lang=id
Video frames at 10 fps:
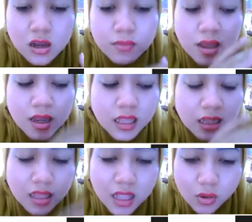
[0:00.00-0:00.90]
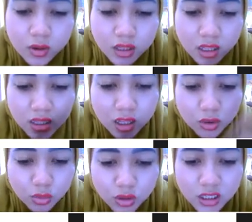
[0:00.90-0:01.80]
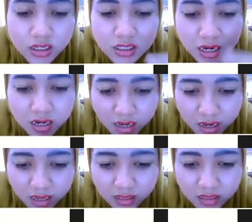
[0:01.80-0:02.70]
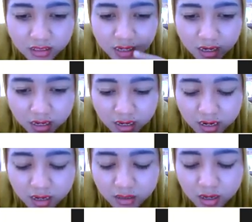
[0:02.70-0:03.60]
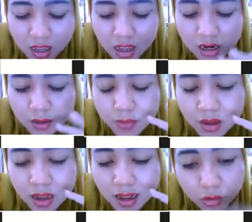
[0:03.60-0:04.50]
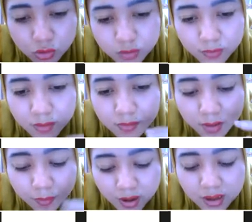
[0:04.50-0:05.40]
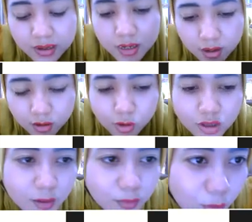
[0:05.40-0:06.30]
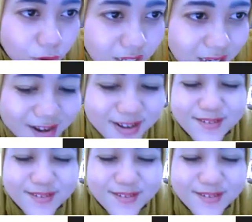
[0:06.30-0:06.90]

biar kita kulit kita itu terjaga ya terjaga dan lebih halus melembabkan dan menjadi promosi ya